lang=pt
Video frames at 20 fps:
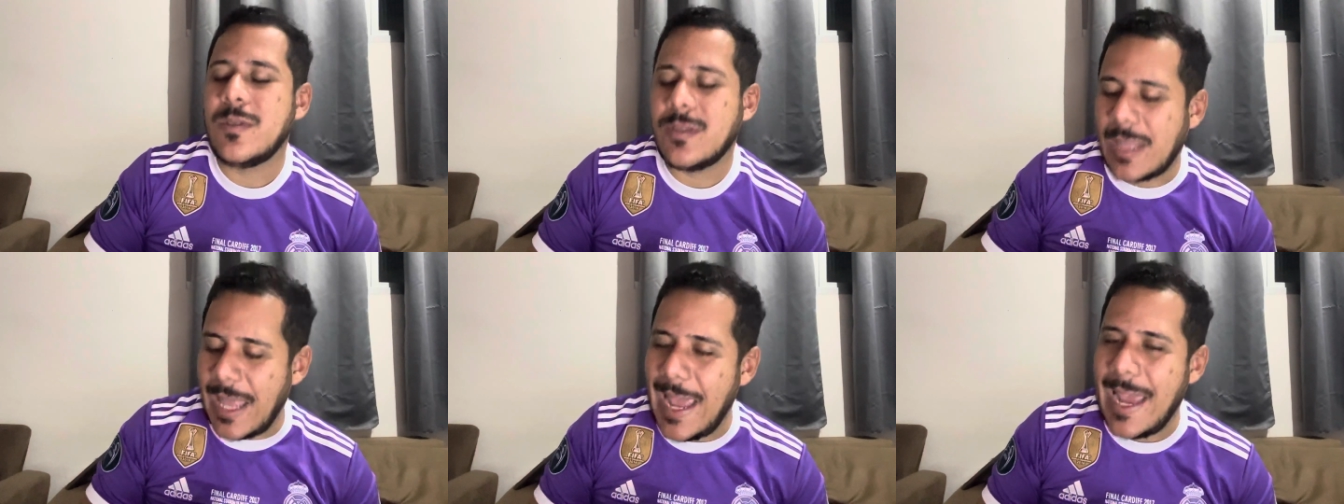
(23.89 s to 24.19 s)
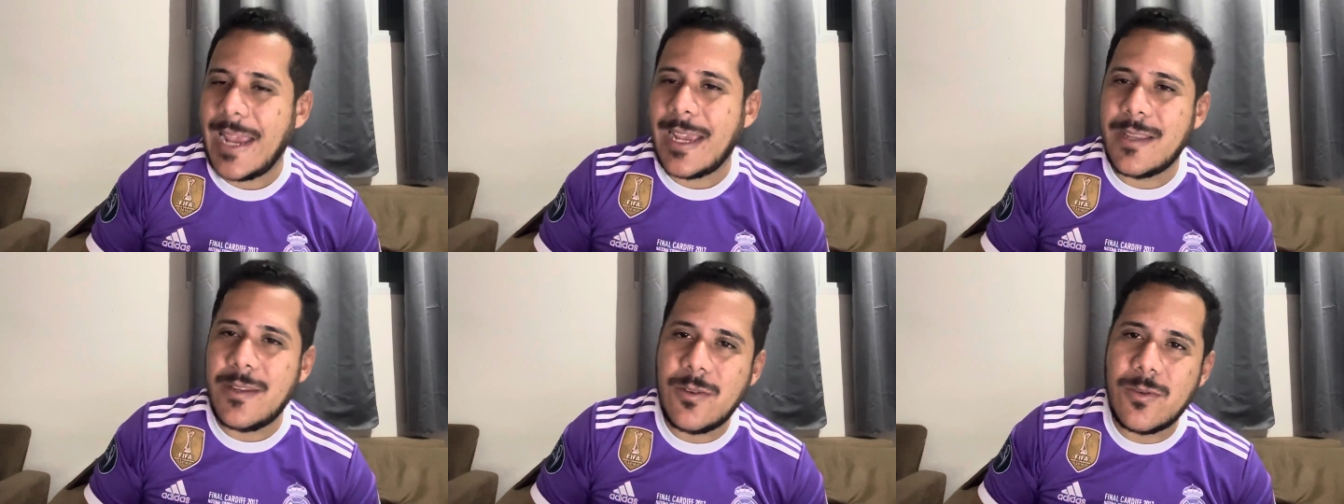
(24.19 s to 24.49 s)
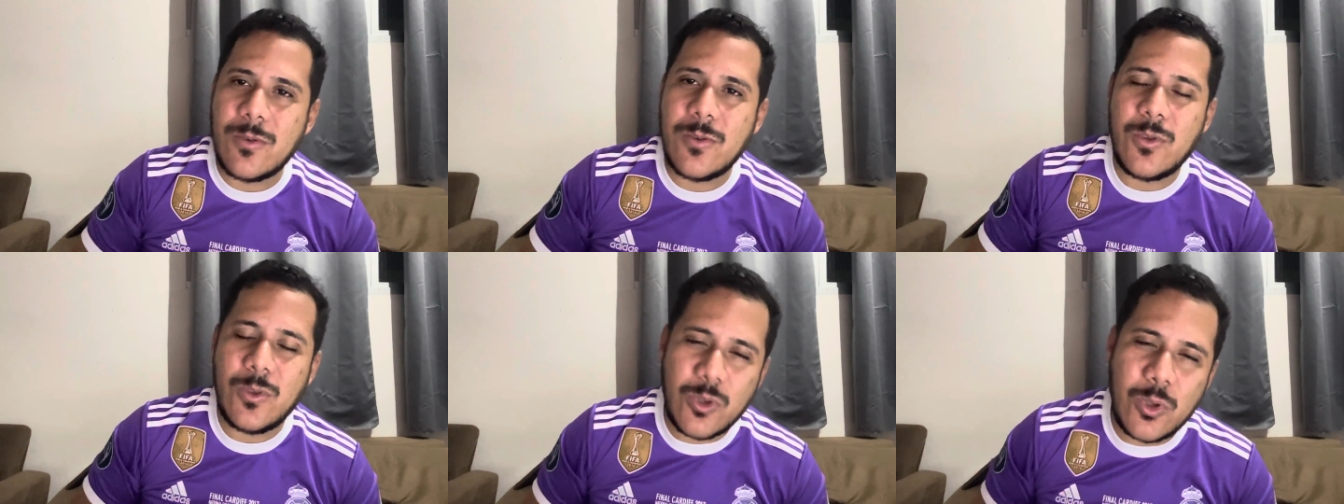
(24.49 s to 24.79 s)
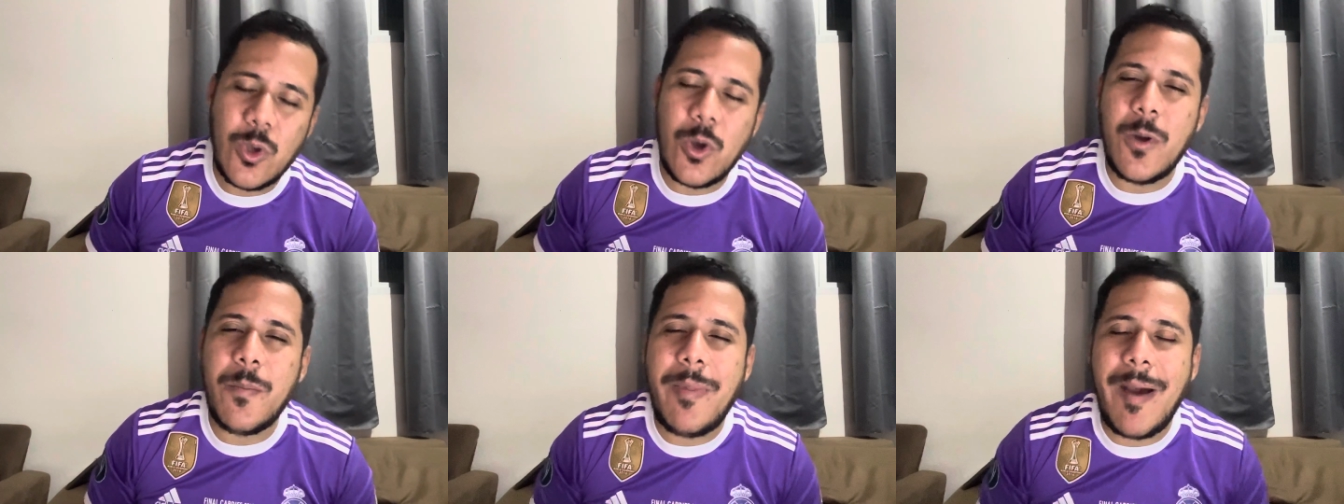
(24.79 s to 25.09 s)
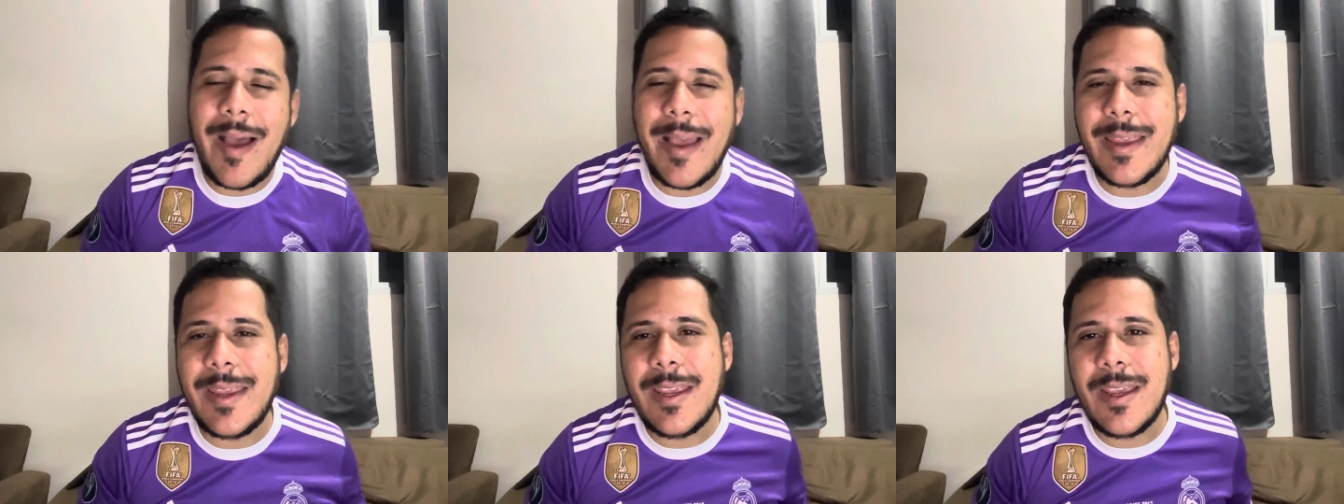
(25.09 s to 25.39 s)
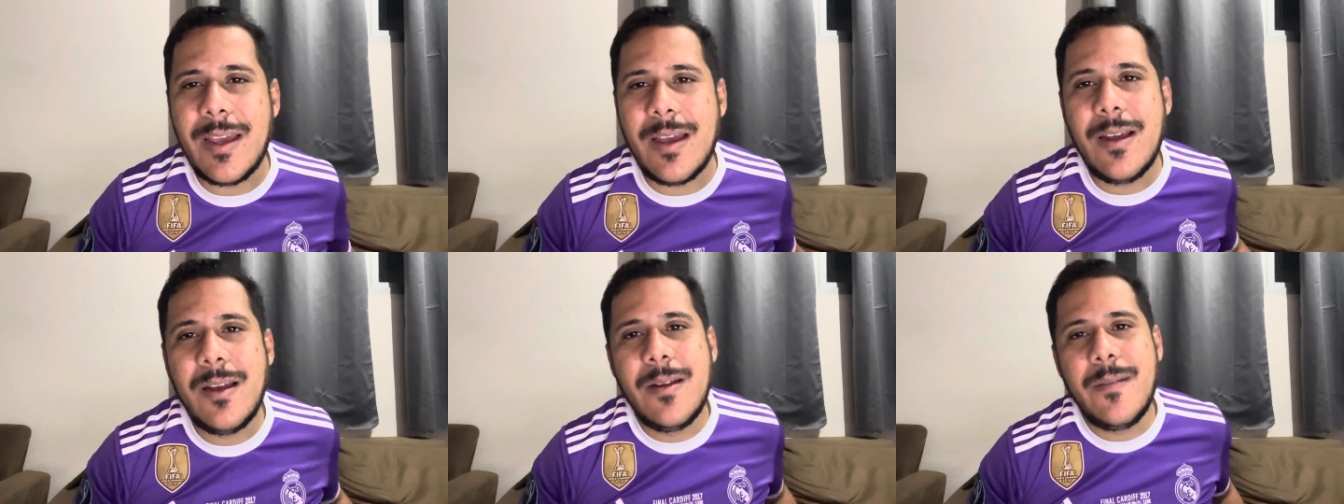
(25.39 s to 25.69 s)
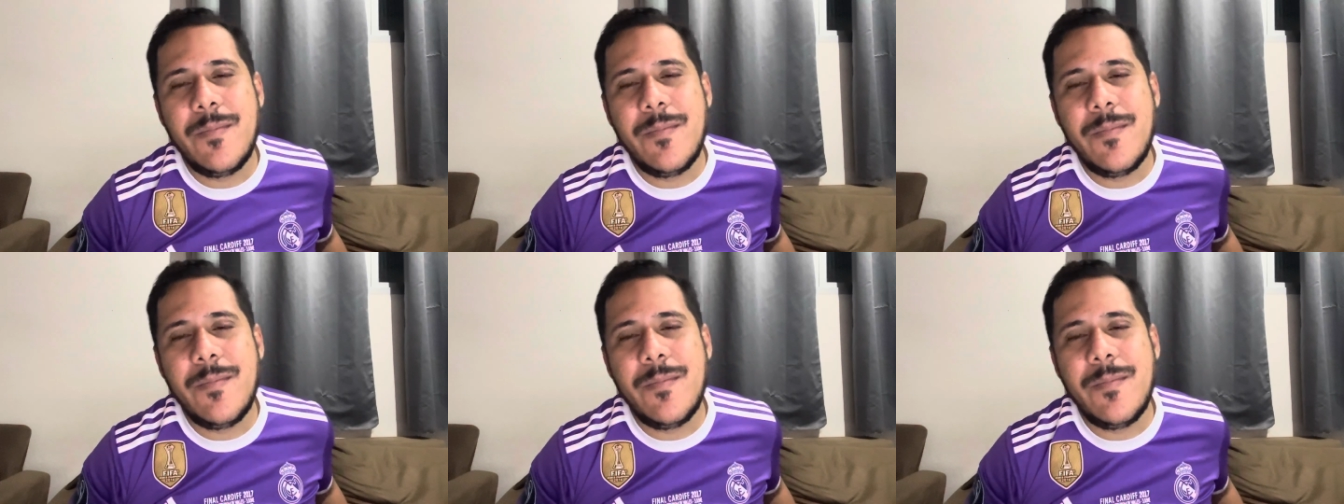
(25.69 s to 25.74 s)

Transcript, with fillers: técnico do Bahia